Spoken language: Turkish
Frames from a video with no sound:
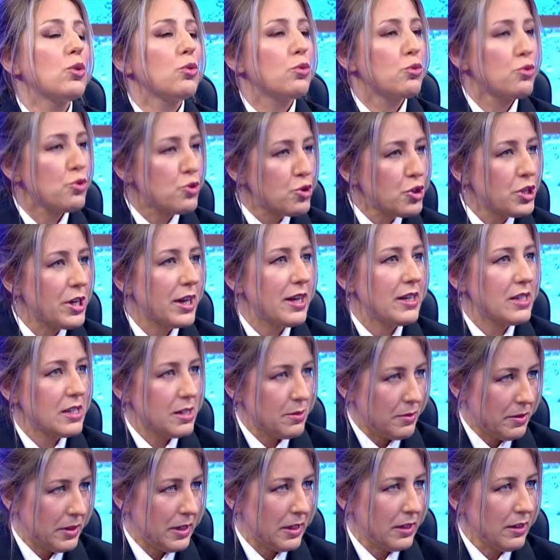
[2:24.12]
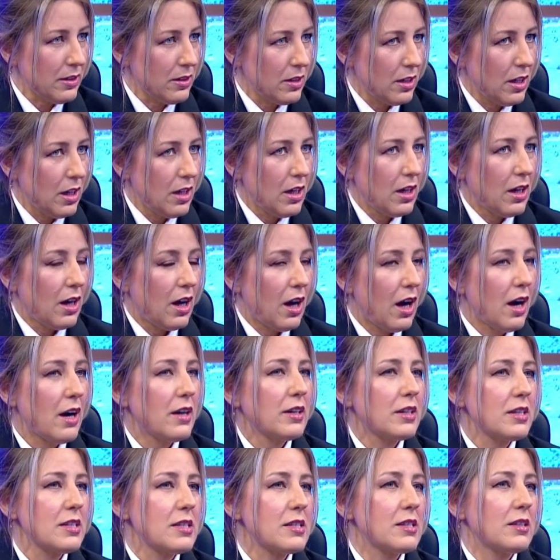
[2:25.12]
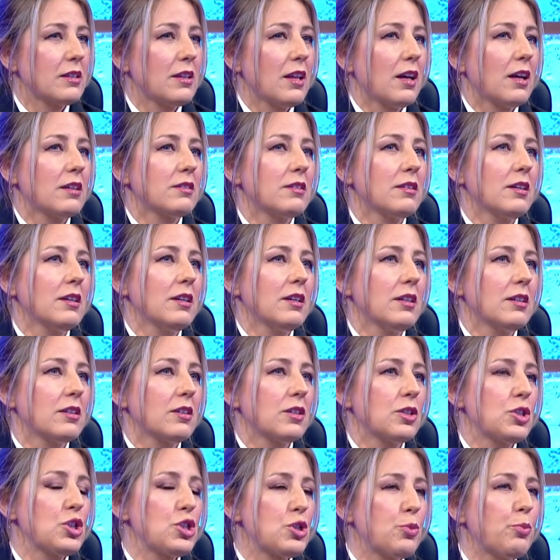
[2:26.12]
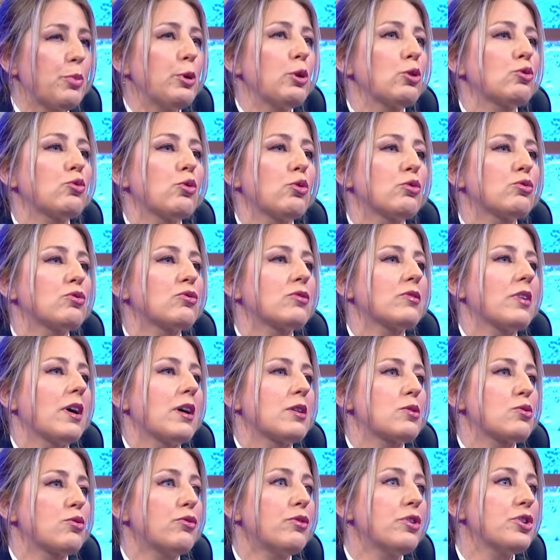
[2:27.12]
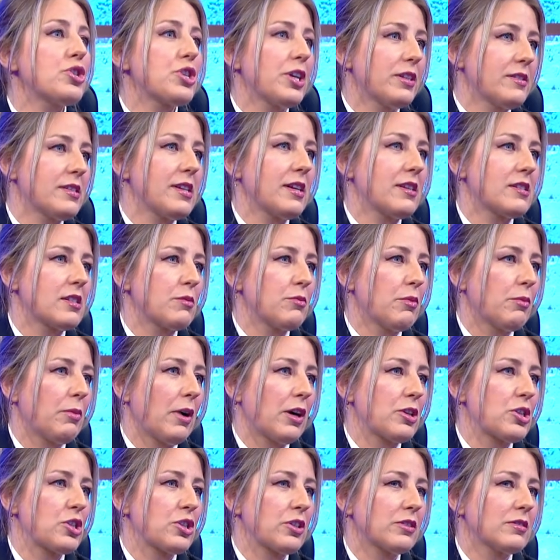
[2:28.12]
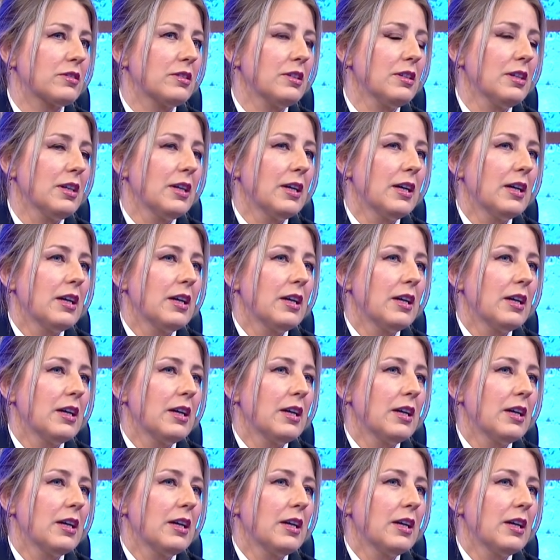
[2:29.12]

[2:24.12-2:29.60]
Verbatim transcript: uçuş eğitimi, Arkasından da işte pilot olduktan sonra jet eğitimi başladı.